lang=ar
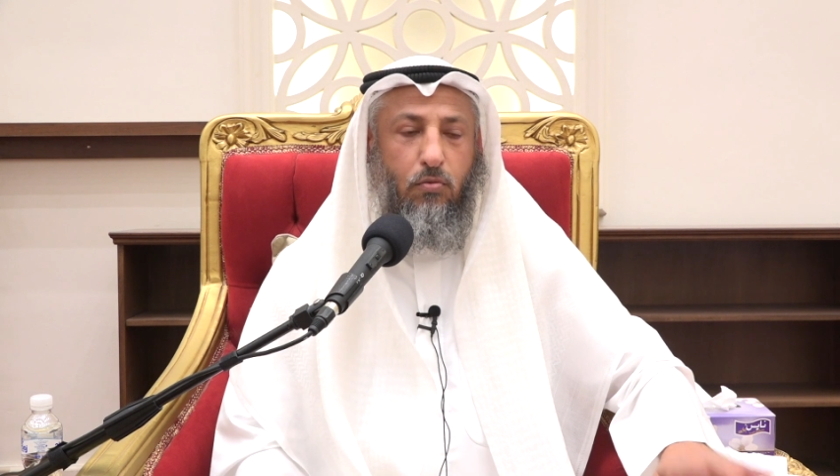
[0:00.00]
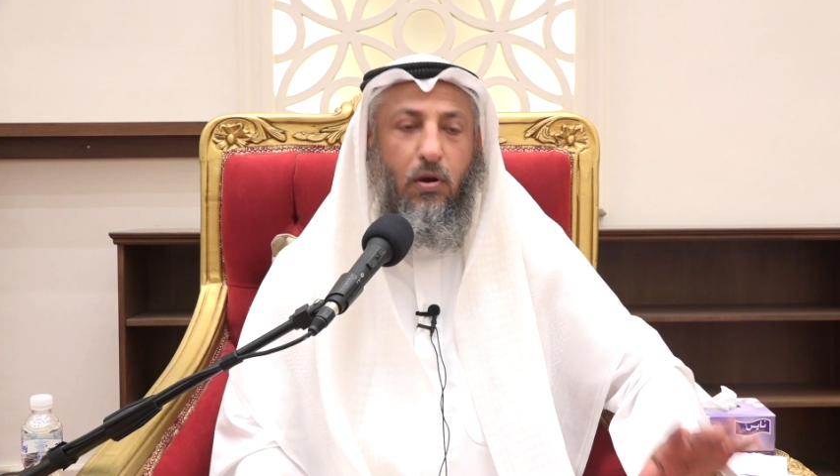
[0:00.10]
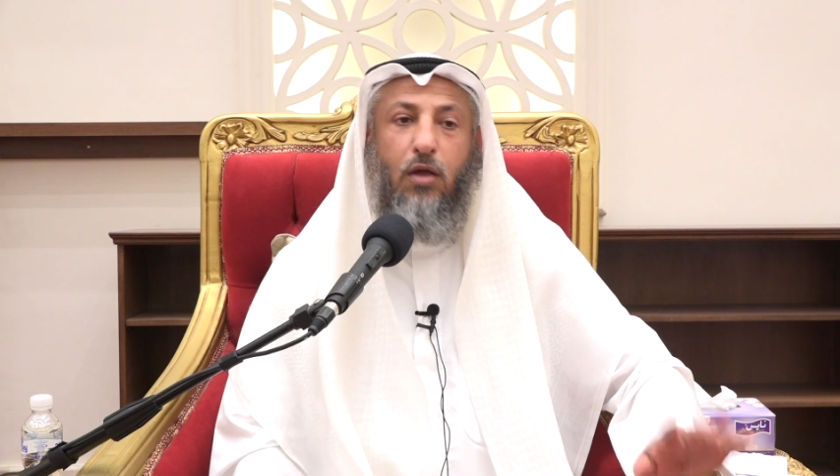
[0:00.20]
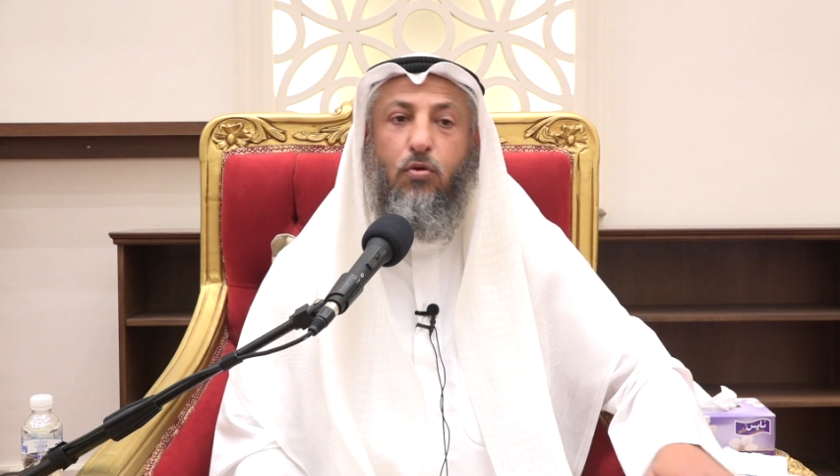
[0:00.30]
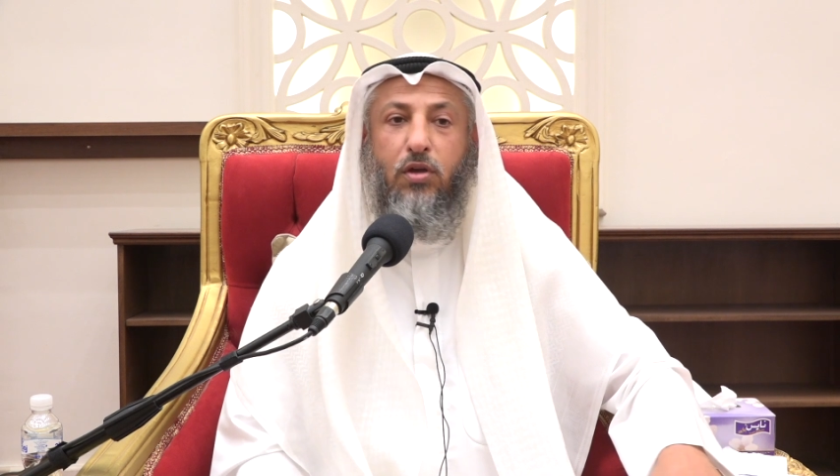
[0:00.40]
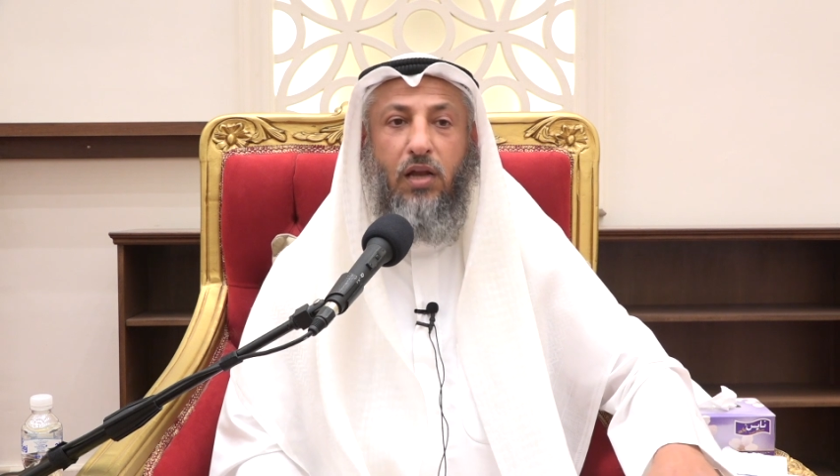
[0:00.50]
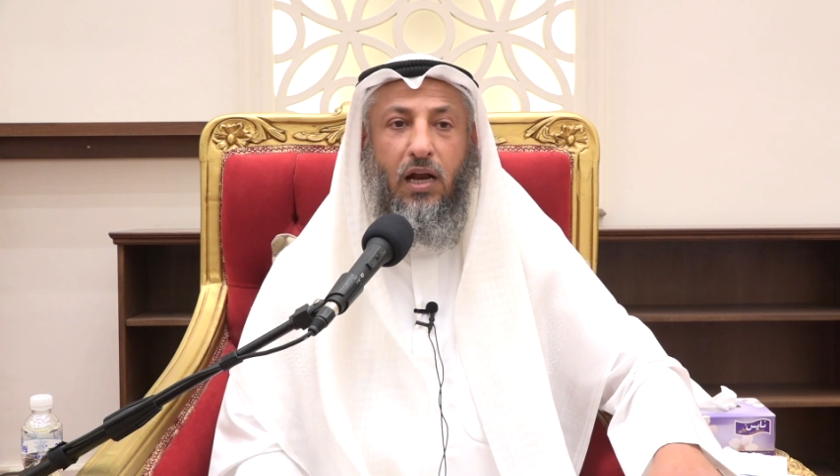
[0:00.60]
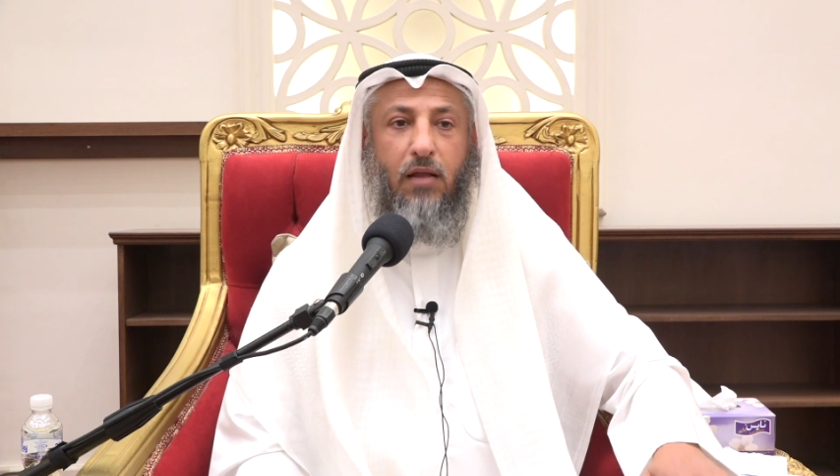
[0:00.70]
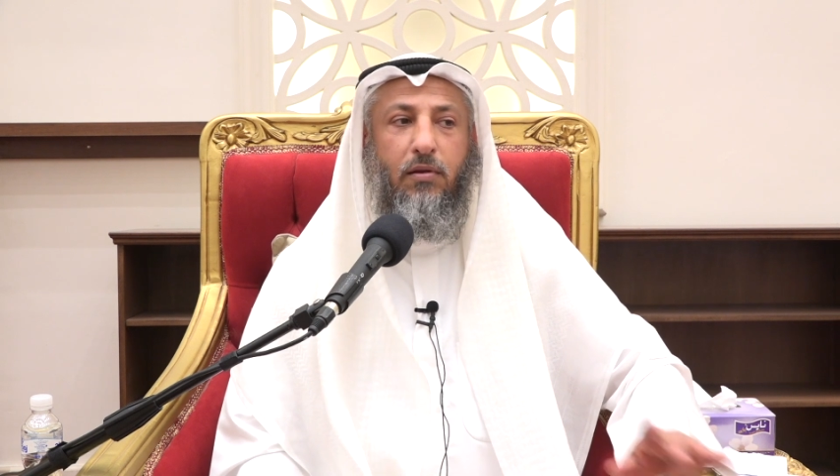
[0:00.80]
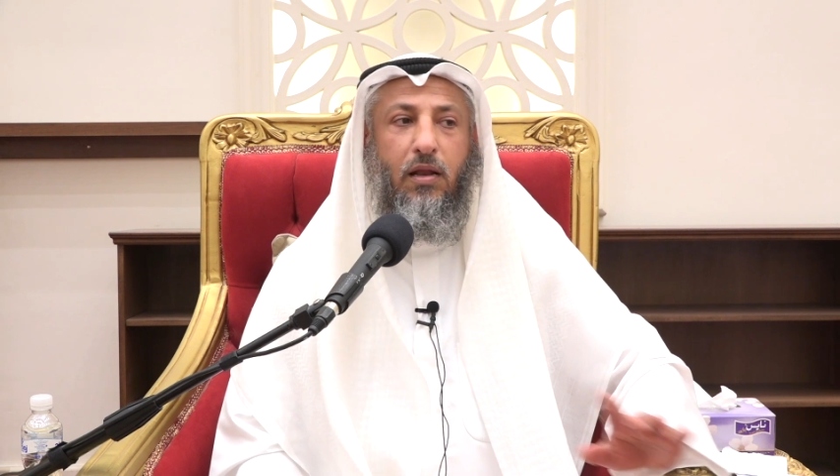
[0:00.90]
ولا ينكر
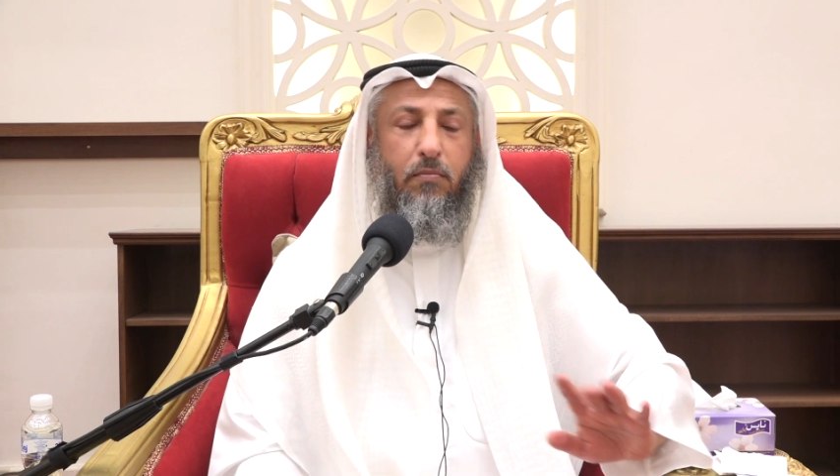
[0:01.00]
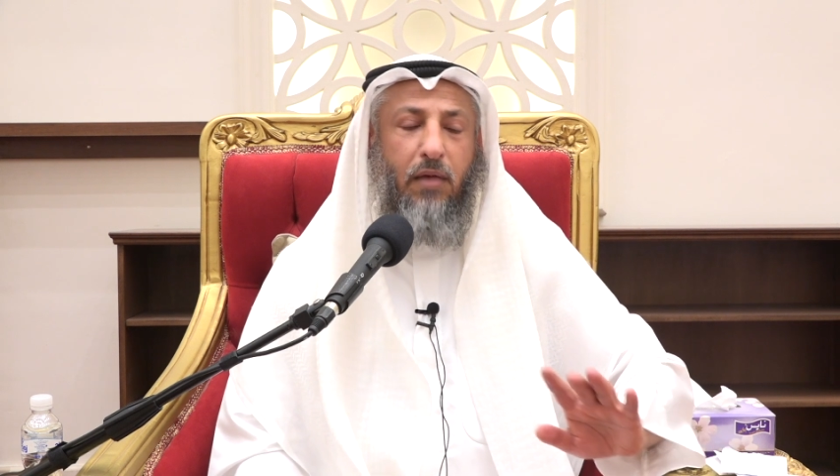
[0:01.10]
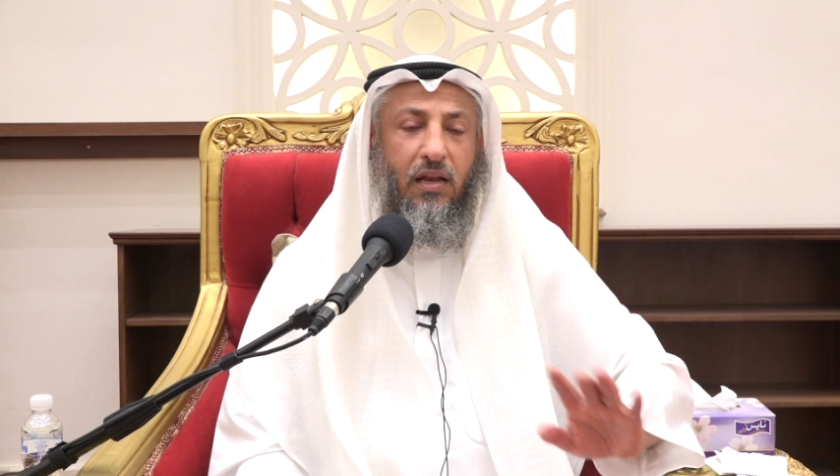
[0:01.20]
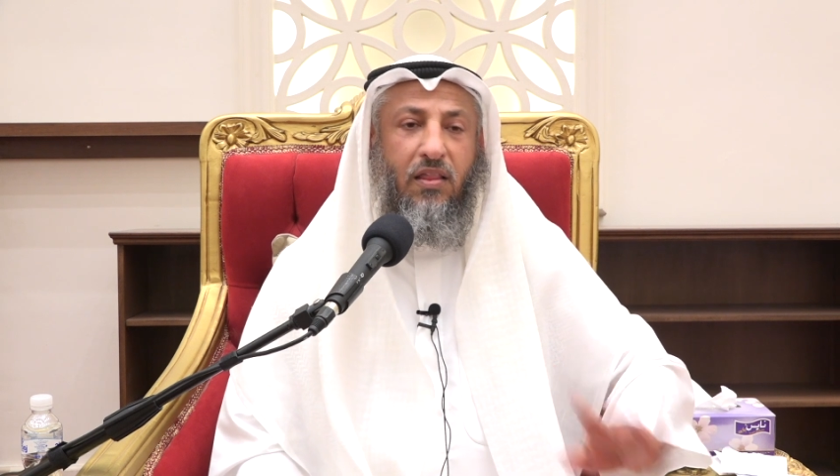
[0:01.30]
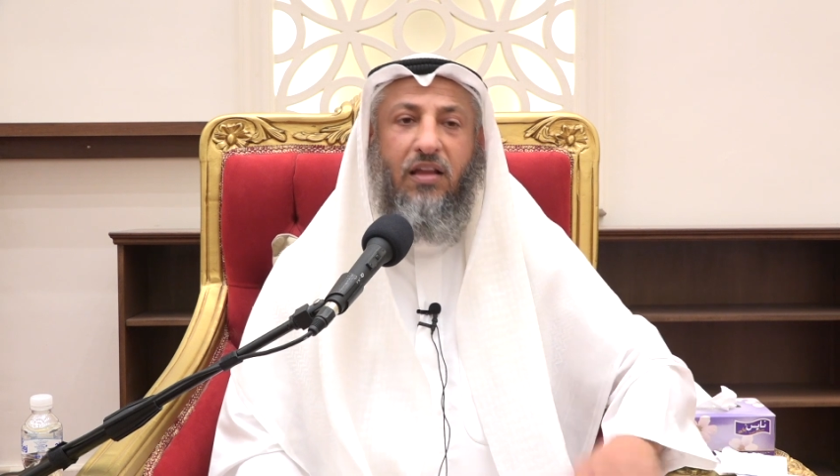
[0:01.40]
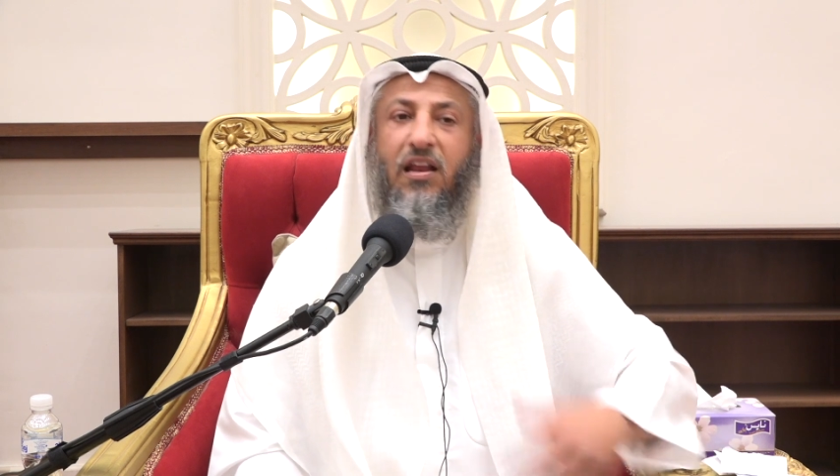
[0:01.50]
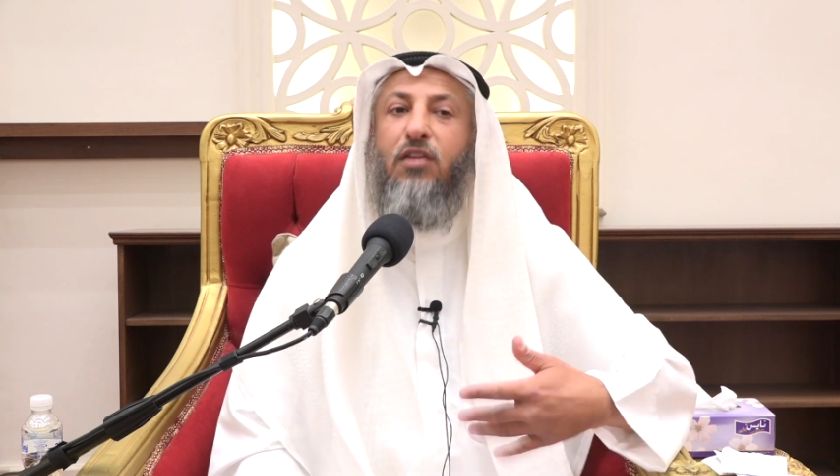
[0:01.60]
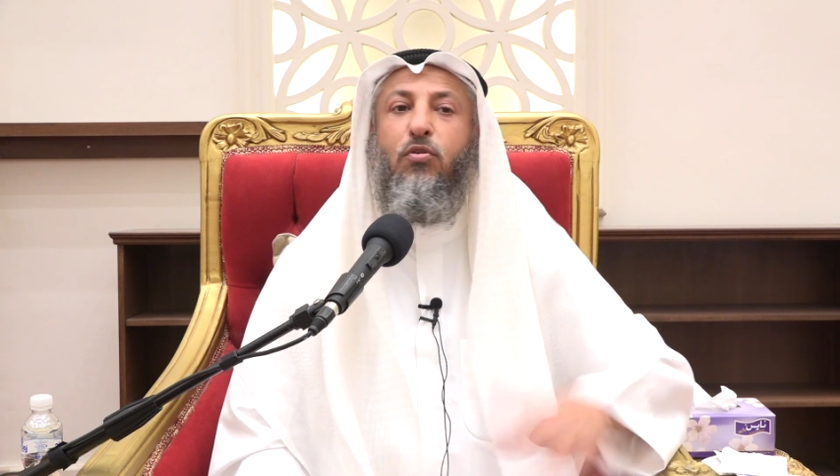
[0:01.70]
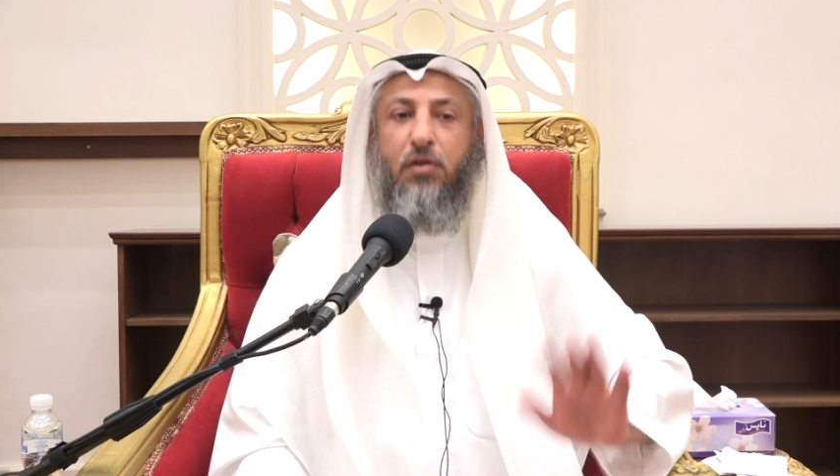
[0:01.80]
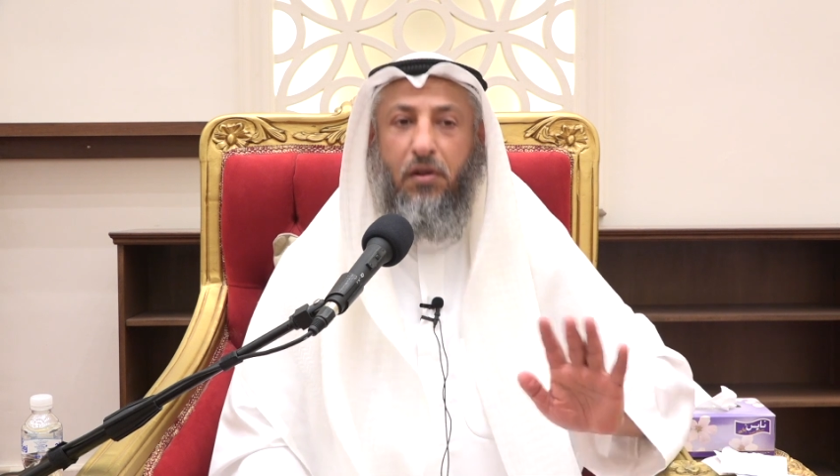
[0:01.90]
عليهم بعد ذاك
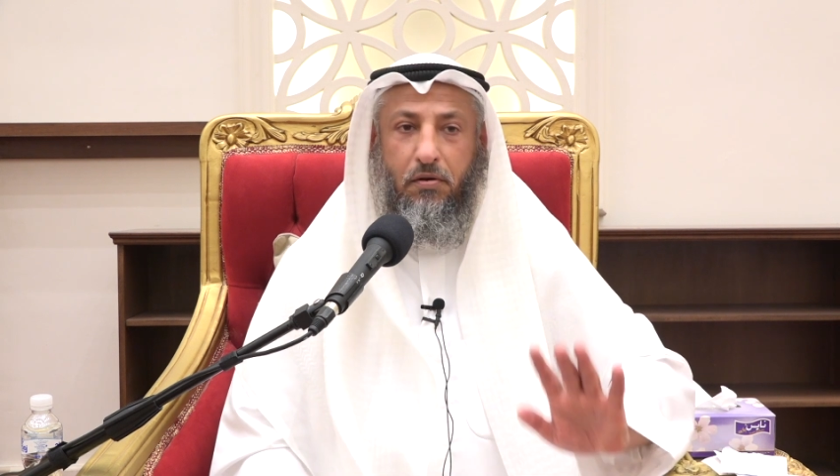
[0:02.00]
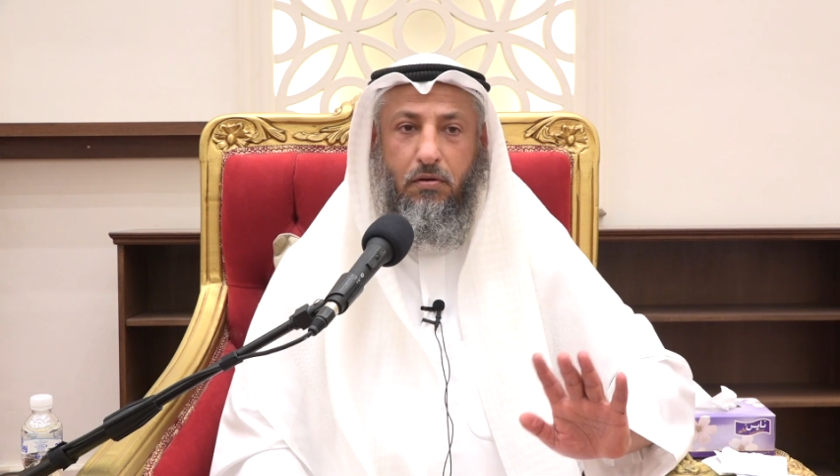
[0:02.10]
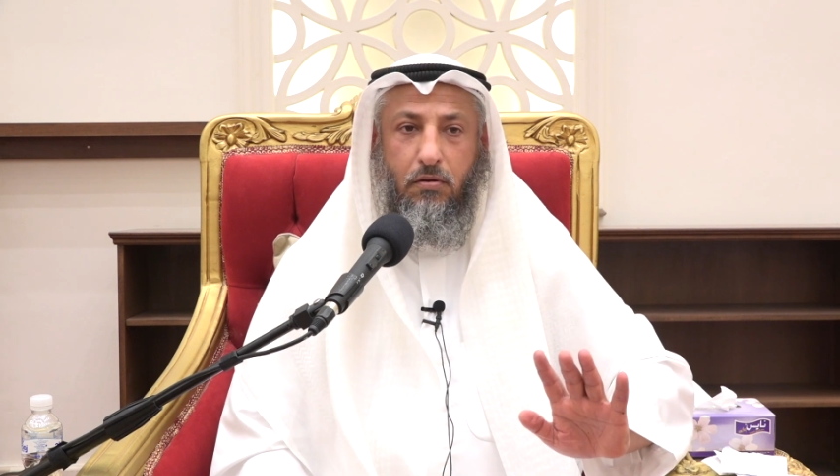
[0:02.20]
لن ينكر